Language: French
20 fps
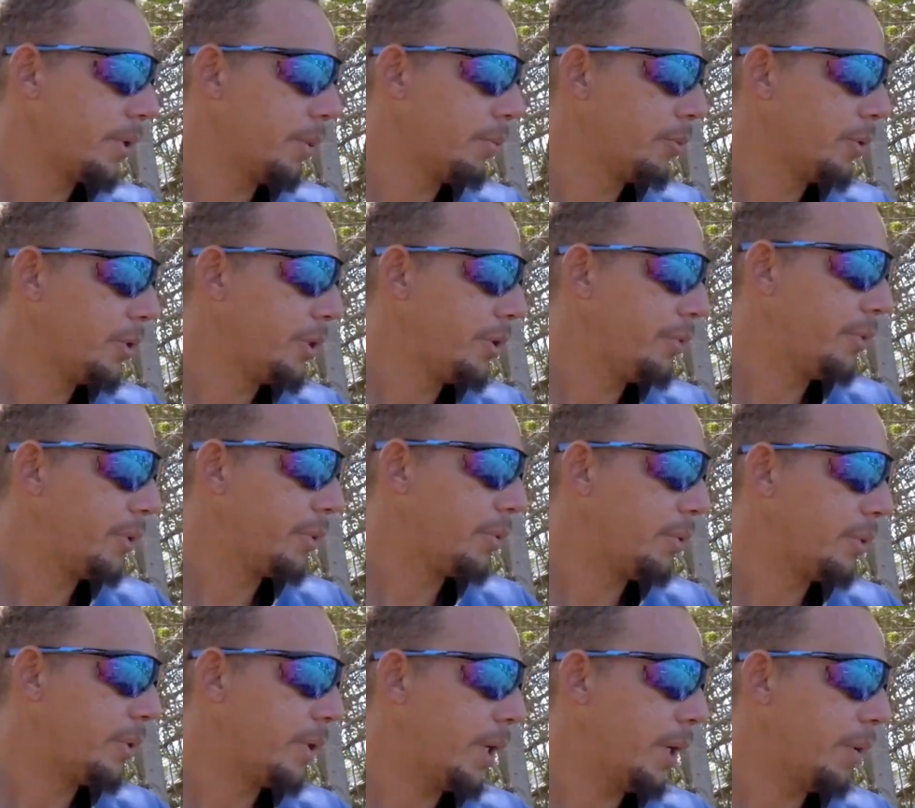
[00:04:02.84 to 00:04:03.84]
termes de
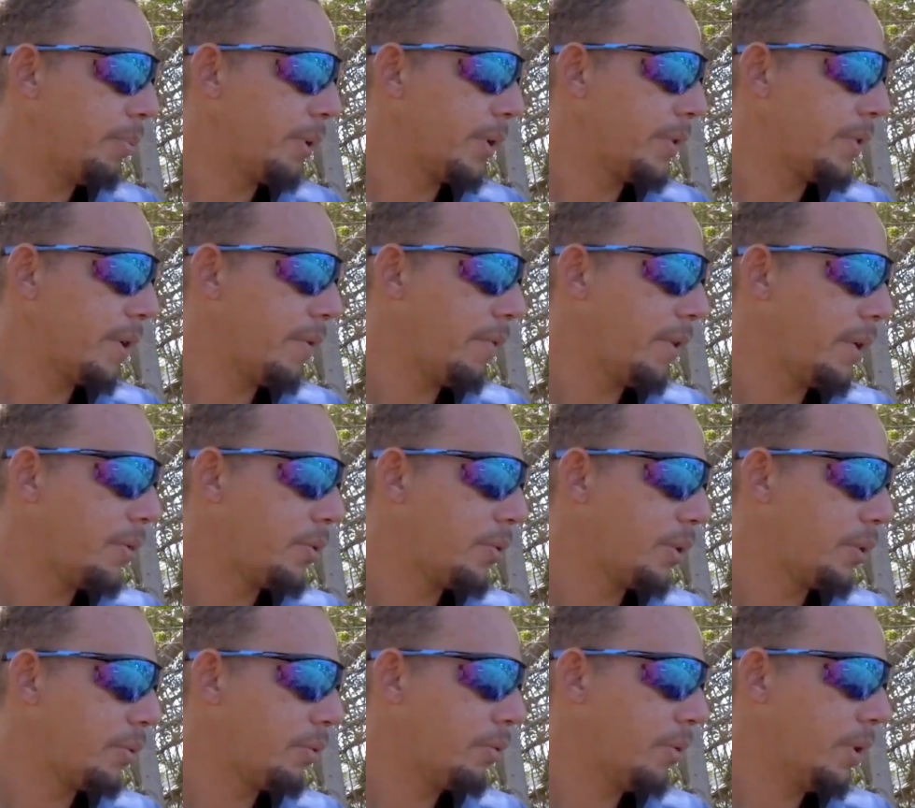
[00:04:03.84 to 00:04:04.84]
difficulté, après, ça va être
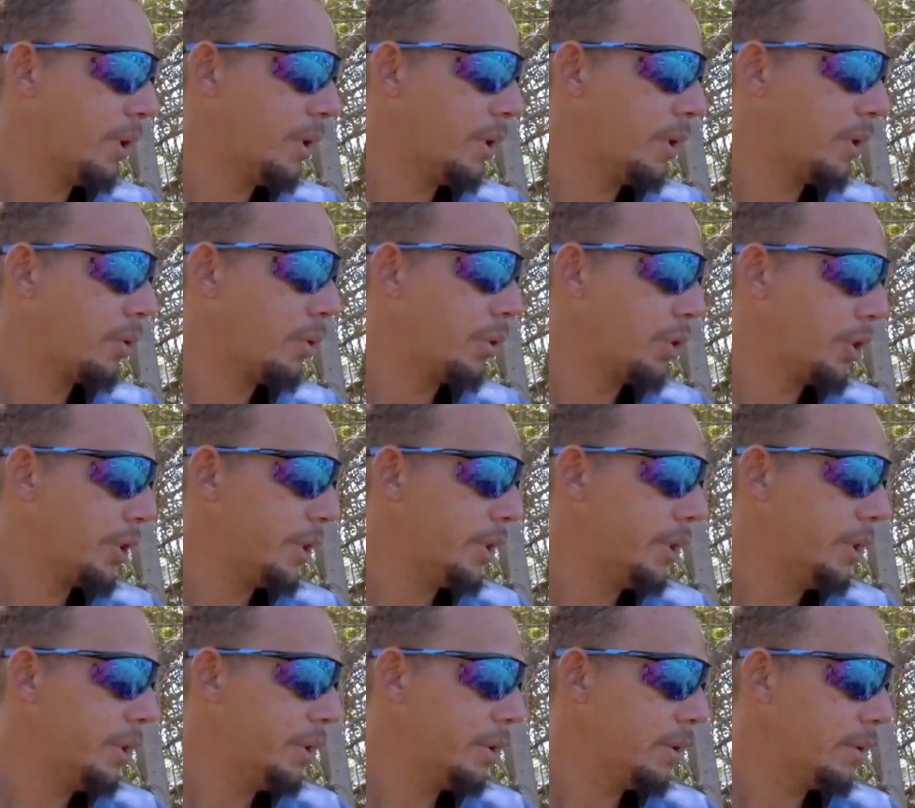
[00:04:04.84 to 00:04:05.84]
surtout les
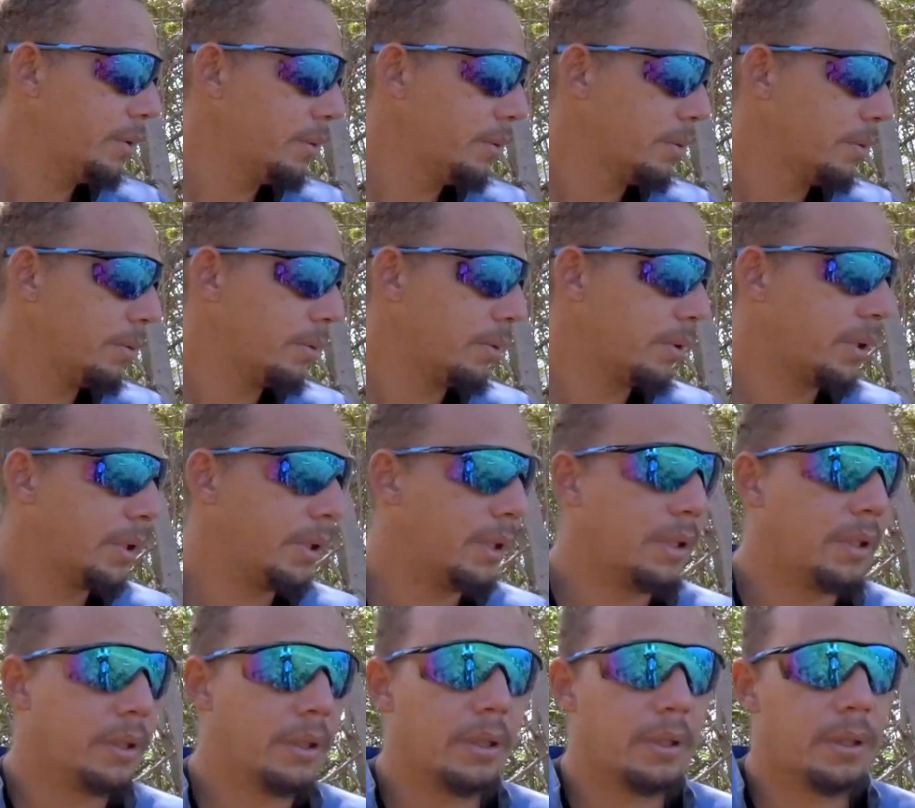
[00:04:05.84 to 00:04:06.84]
cochenilles, donc
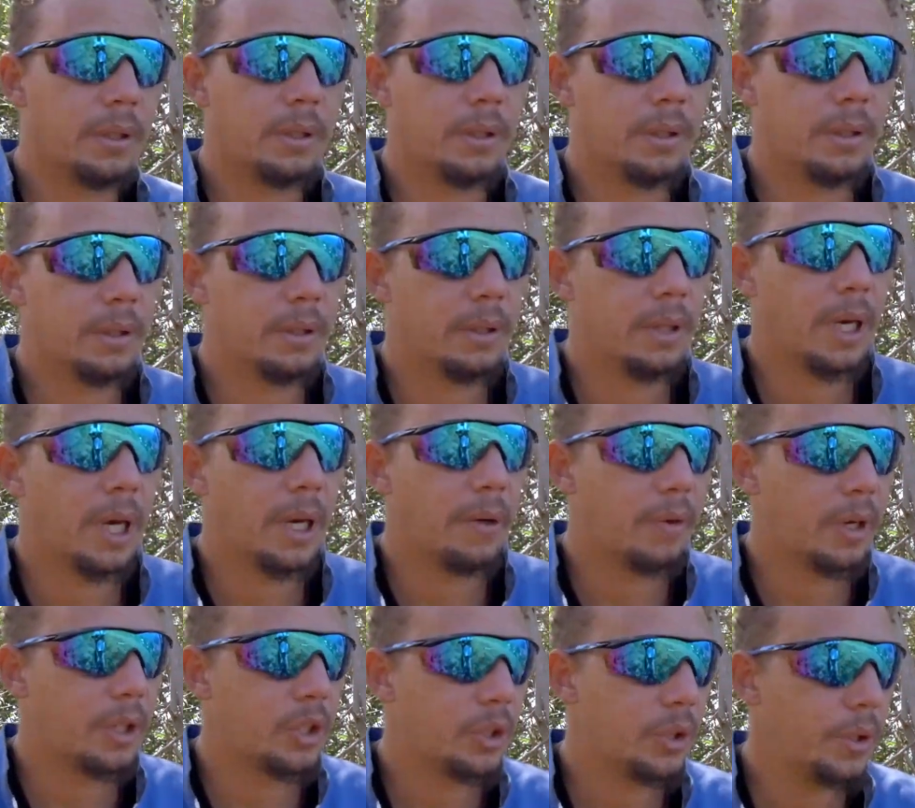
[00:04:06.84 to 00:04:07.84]
des,
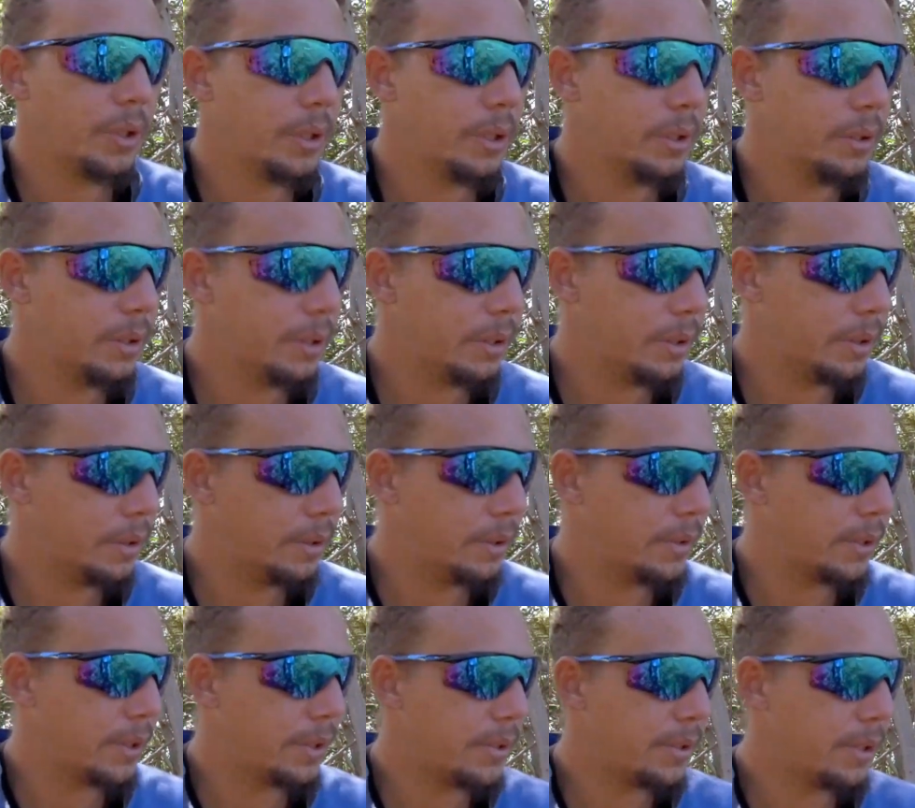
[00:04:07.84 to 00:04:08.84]
ravageurs, hein,
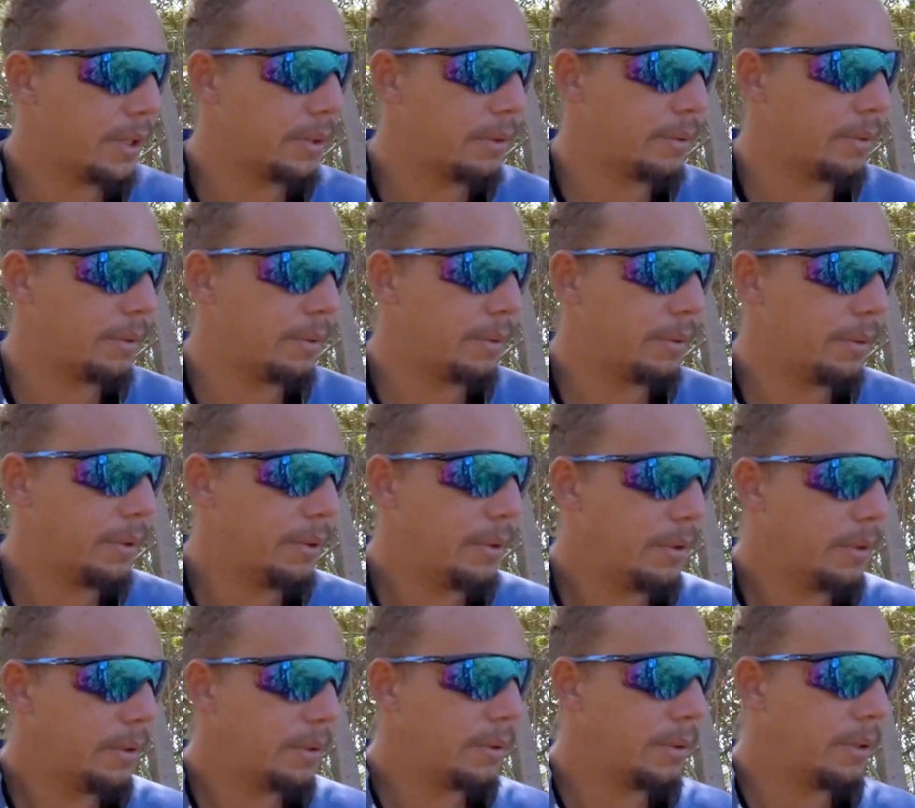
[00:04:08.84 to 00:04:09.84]
des, insectes
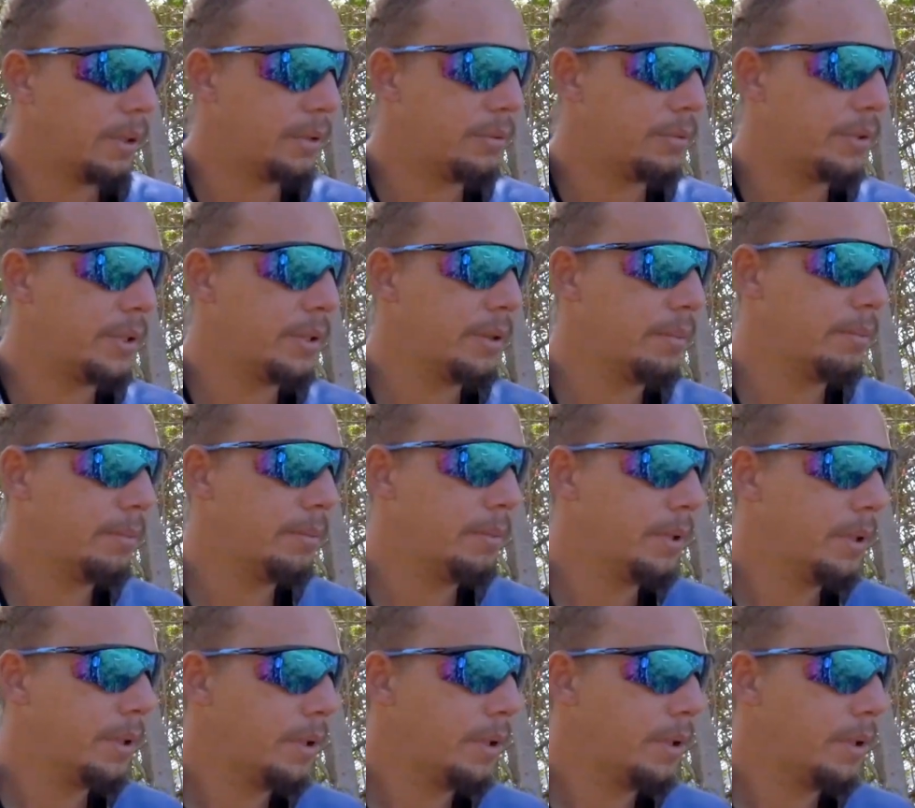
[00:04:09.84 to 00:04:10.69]
que, les nuisibles,